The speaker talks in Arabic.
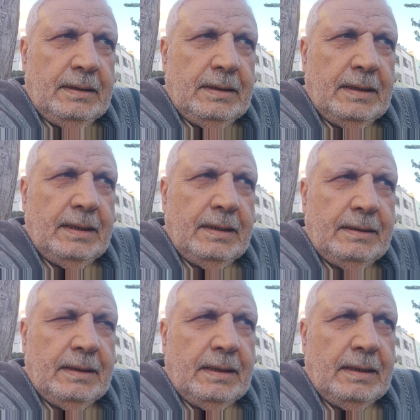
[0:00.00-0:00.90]

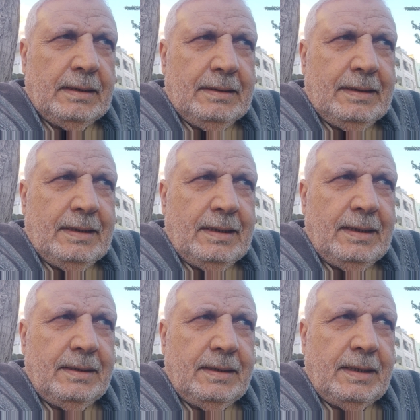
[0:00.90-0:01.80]
هذا
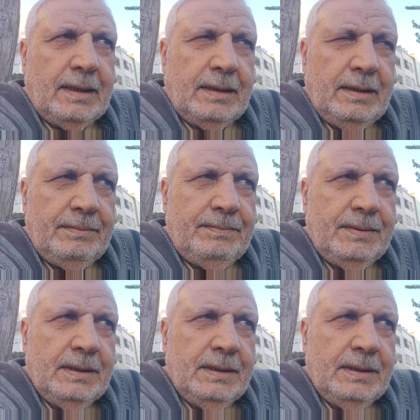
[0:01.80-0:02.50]
هذا أغلب